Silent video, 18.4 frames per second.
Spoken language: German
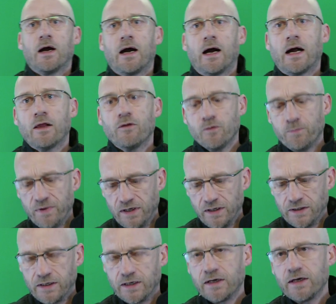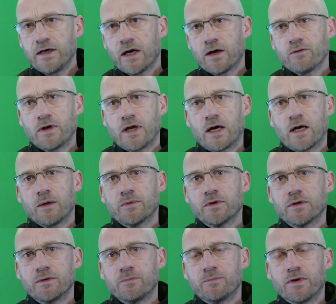Also bin ich hingegangen und
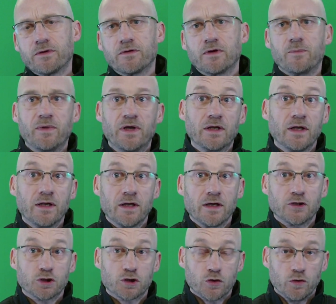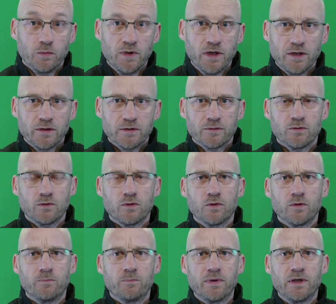habe ein bisschen im Internet gestöbert
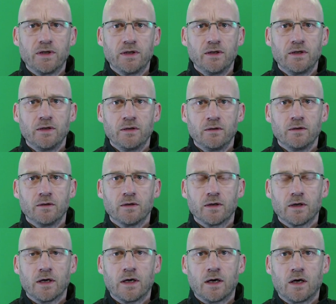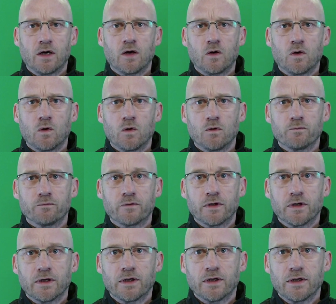und bin auf
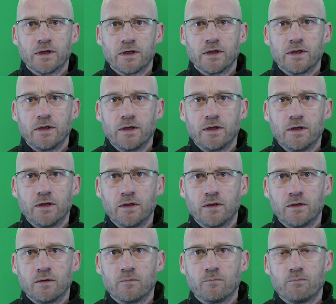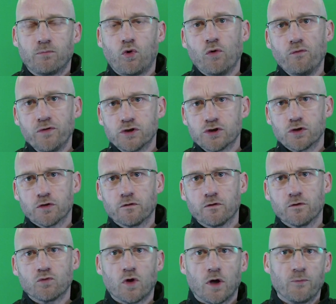den
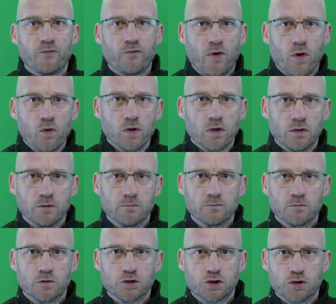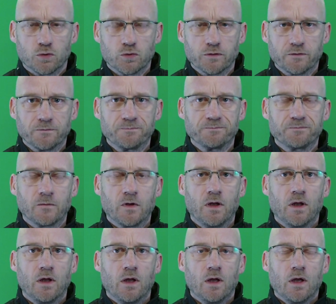Profischützen Rob Vogel gestoßen.
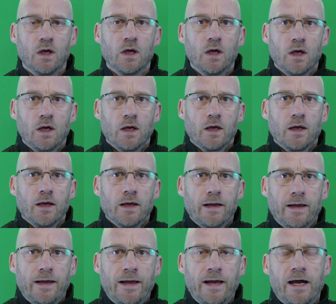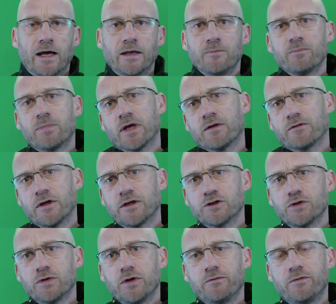Er hat ein paar sehr
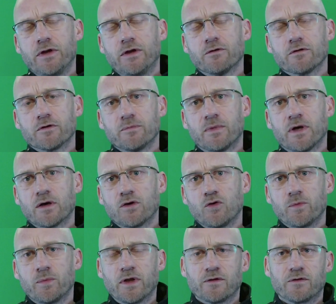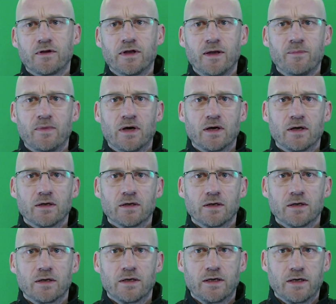schöne Videos gemacht über das Thema
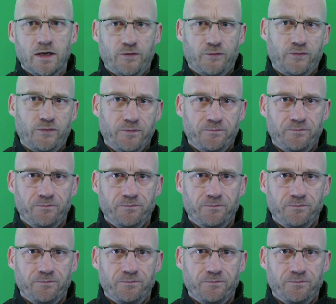Griff.